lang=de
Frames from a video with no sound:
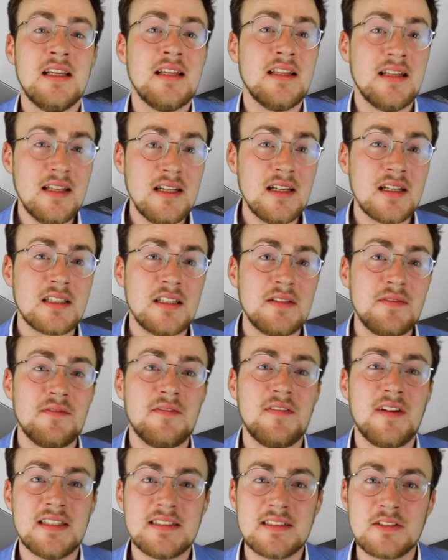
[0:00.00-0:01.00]
Je
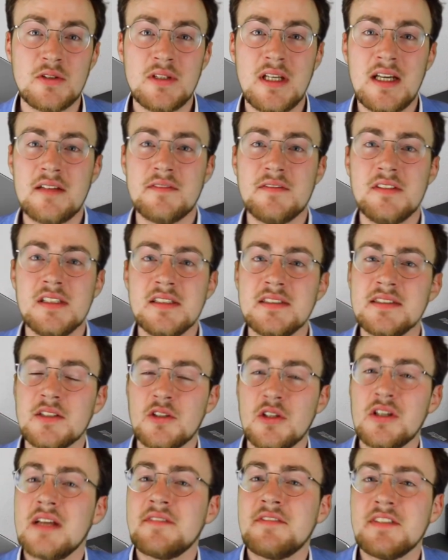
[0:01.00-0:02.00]
nachdem, was du lernen willst,
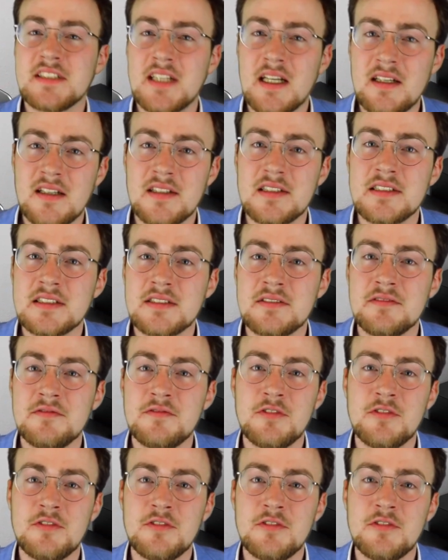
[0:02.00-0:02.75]
natürlich etwas anderes.